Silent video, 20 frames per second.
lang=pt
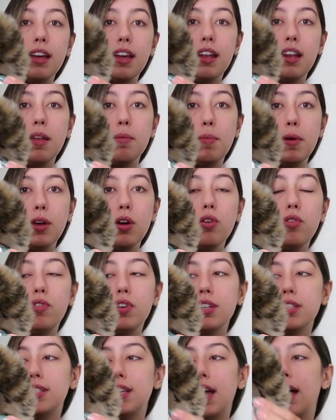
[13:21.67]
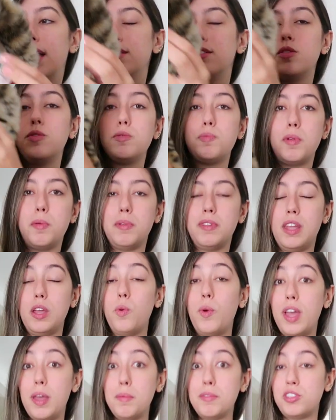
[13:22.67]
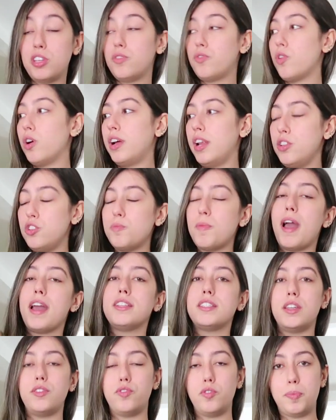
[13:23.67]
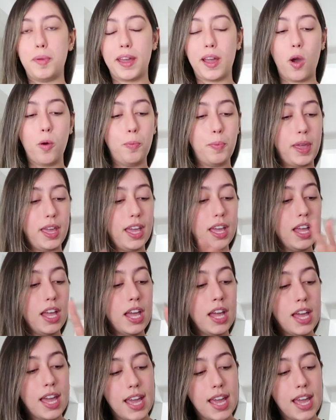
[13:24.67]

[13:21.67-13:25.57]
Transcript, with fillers: Ele é bem oversized. Eu experimentei o M, achei que ficou grande demais, aí fui pegar o P.